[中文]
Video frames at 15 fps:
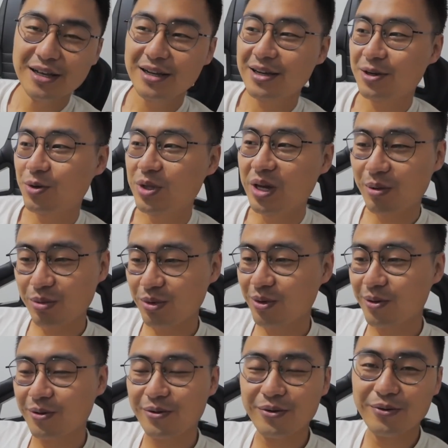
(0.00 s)
换尿
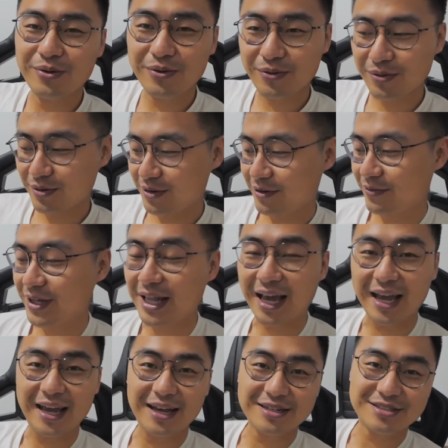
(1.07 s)
布、喂奶
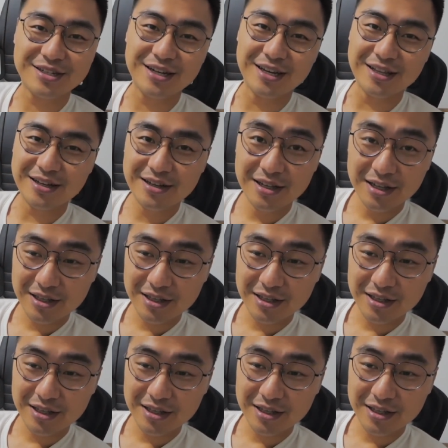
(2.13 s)
啊之类的。